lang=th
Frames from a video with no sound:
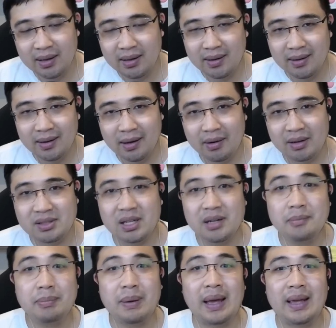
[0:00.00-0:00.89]
เอเรเซน
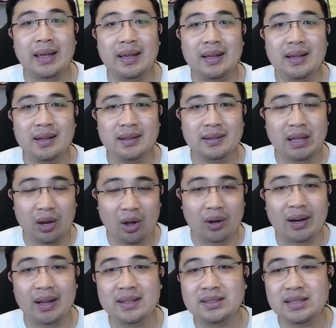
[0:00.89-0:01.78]
ไปตลอ
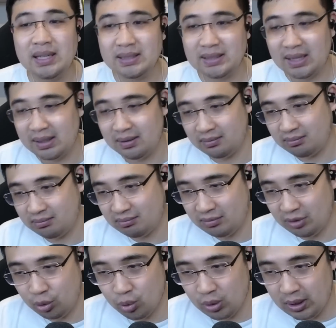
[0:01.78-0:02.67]
ดทั้งซีซั่น
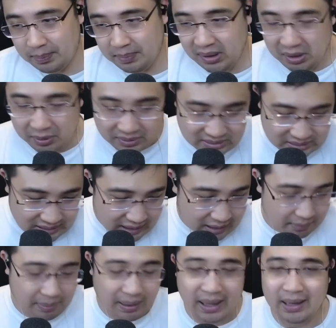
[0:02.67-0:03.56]
อยู่กับพี่คริสเตีย
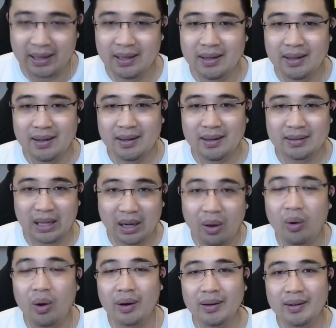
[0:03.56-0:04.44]
นไปตล
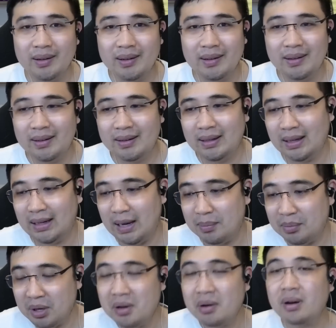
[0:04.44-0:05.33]
อดนะครับ
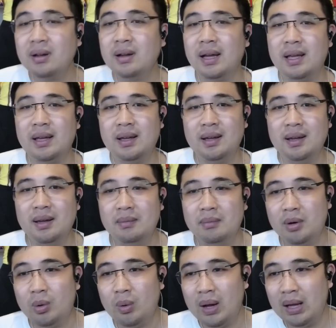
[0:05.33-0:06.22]
เรื่อยๆ
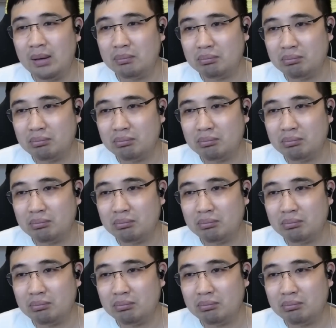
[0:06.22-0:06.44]
เพราะว่า